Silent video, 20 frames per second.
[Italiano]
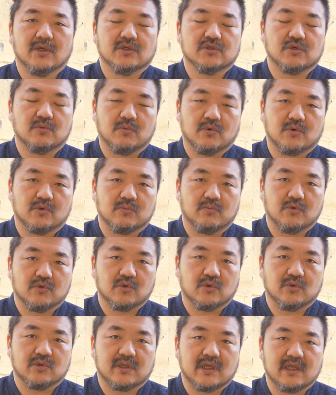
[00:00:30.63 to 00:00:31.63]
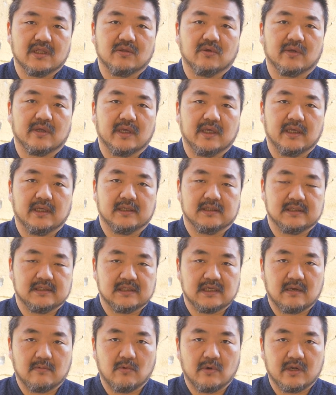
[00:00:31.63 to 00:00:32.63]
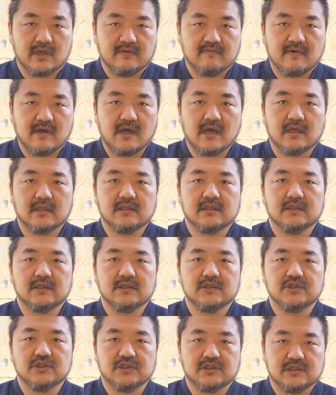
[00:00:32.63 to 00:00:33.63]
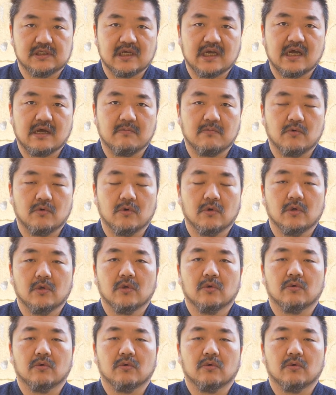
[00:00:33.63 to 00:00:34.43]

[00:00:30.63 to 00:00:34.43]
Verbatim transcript: Sono molto contento che siamo arrivati, ci siamo,